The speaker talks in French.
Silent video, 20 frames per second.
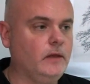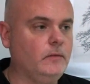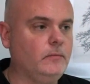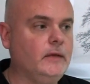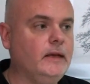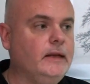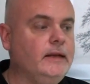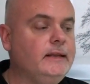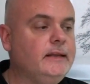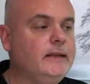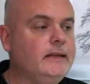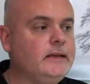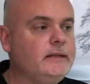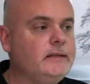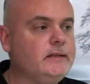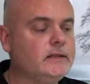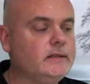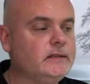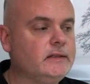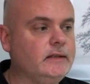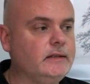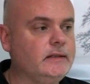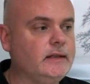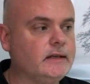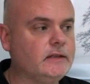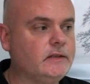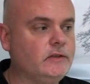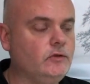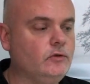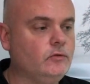Mais l'idée, c'est que cette
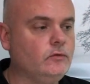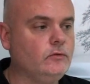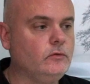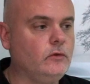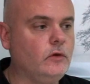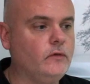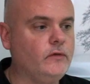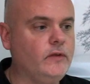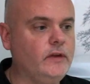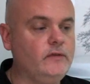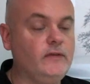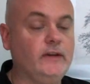action, en fait,